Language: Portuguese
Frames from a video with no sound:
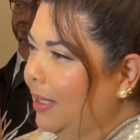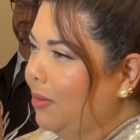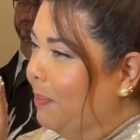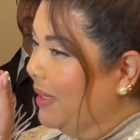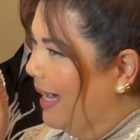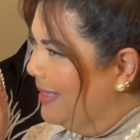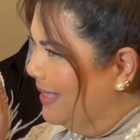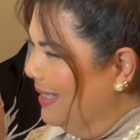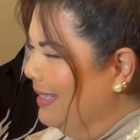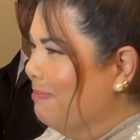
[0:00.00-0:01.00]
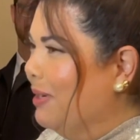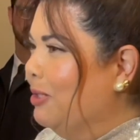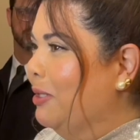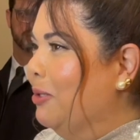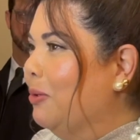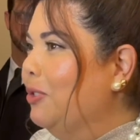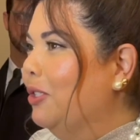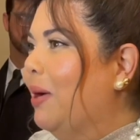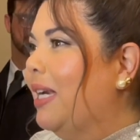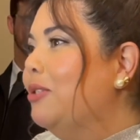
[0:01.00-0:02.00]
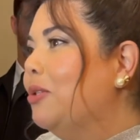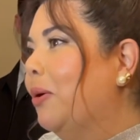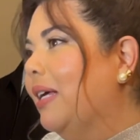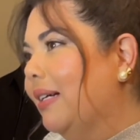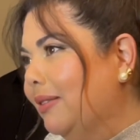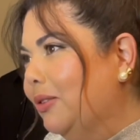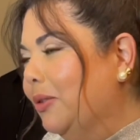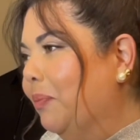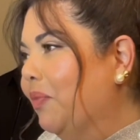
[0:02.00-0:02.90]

uma pitadinha para as pessoas continuarem sonhando,